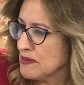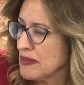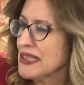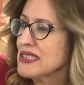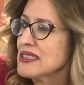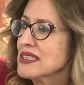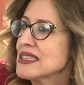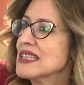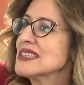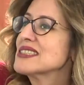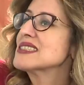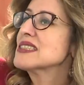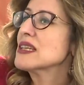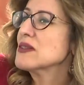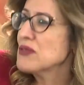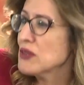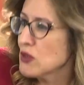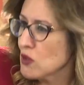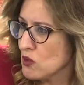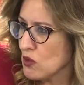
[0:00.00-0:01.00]
başta da
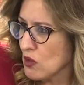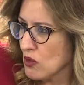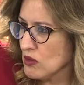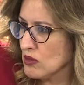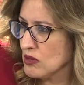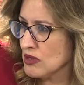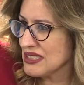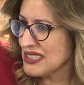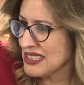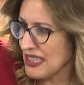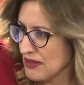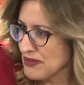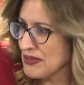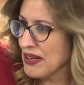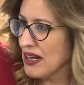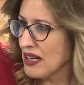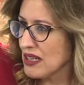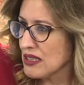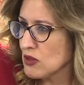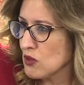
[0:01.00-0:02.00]
stafilokok, staf
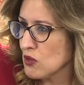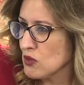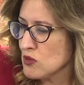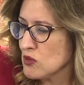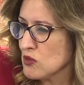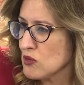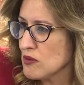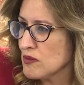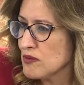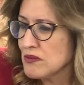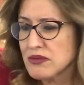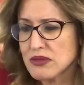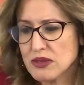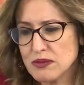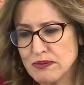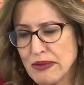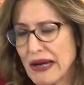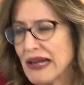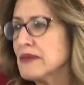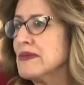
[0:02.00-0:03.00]
aeros
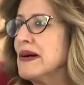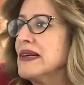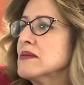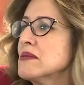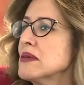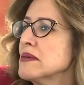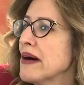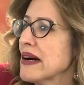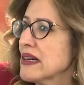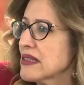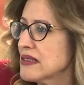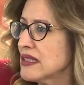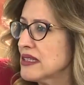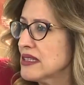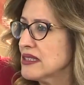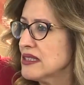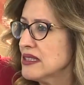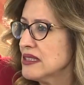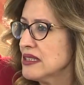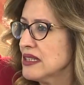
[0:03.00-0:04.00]
berbat bir
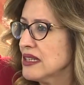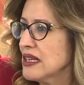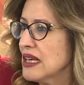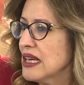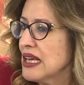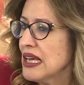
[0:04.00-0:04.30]
bakteridir.